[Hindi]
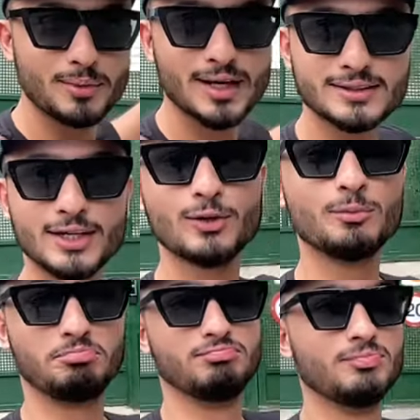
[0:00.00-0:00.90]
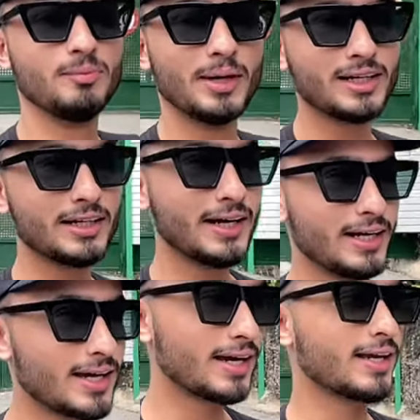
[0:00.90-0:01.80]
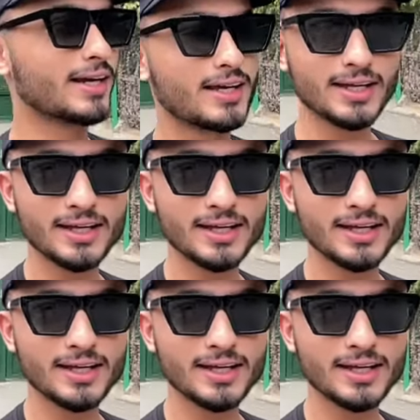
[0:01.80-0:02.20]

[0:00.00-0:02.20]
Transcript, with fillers: बड़ा सा एक मेटल गेट लगा के रखे